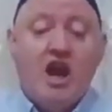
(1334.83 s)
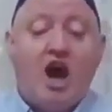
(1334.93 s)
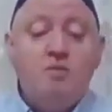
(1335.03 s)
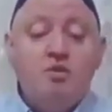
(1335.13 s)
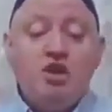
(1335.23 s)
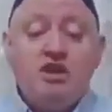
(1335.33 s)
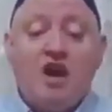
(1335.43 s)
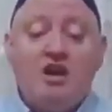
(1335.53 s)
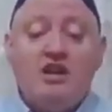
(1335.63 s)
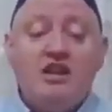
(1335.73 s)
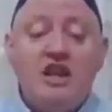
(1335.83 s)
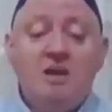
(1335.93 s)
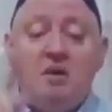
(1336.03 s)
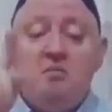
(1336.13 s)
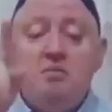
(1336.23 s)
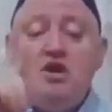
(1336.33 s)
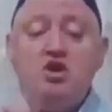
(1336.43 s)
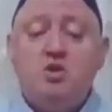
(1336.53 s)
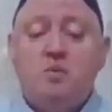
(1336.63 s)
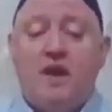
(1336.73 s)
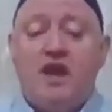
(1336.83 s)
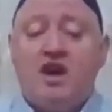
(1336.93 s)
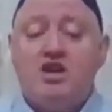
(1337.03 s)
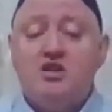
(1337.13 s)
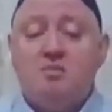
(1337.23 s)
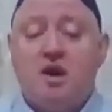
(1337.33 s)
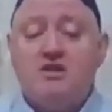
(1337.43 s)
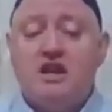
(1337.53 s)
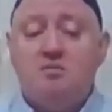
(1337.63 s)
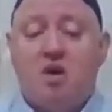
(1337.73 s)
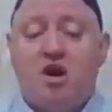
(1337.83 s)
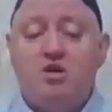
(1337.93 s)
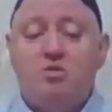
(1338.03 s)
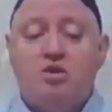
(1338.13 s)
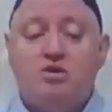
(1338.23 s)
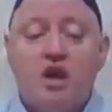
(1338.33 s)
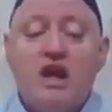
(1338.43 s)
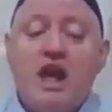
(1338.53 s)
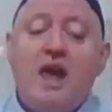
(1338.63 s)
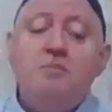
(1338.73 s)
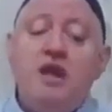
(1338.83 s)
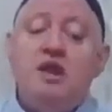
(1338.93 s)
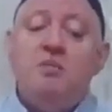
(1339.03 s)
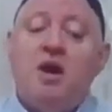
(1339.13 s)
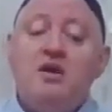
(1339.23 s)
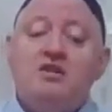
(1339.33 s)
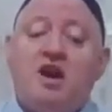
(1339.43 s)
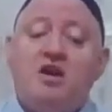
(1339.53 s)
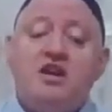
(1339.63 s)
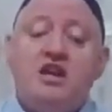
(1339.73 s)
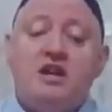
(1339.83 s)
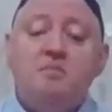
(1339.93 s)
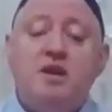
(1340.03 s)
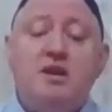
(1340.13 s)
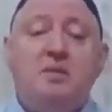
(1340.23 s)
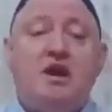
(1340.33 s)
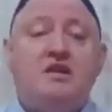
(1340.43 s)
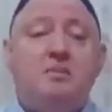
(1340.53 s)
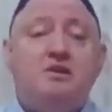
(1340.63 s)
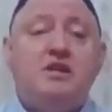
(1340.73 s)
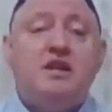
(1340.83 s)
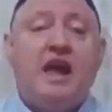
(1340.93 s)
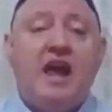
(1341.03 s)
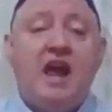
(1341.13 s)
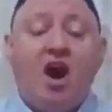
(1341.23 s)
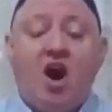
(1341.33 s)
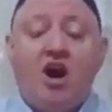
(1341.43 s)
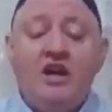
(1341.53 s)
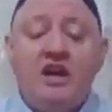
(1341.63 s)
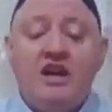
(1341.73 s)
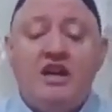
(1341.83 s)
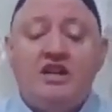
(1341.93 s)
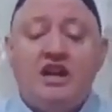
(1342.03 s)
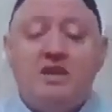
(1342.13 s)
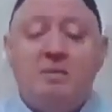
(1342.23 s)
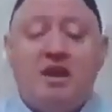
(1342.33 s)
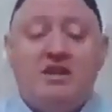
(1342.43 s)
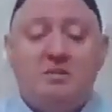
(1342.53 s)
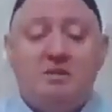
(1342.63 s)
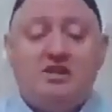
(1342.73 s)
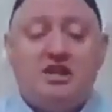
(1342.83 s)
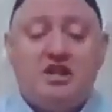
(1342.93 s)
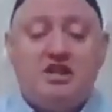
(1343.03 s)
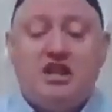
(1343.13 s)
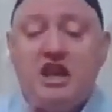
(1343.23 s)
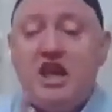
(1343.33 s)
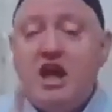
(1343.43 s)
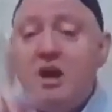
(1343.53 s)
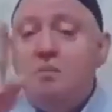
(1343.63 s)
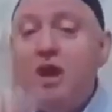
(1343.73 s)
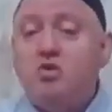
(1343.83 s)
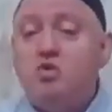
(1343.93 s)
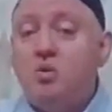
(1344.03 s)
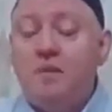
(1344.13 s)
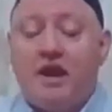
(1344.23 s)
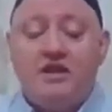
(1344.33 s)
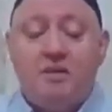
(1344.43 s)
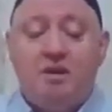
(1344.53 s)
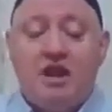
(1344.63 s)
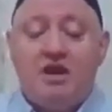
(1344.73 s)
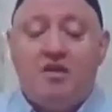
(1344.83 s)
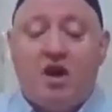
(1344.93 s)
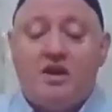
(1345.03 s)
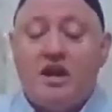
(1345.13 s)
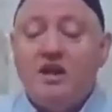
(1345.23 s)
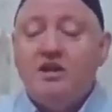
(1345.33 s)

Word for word: Halbuki taklidi iman bir şüpheye karşı bazen mağlup olur. Hem imanı tahkikinin bir mertebesi de aynel yakin mertebesidir ki pek çok mertebeleri var.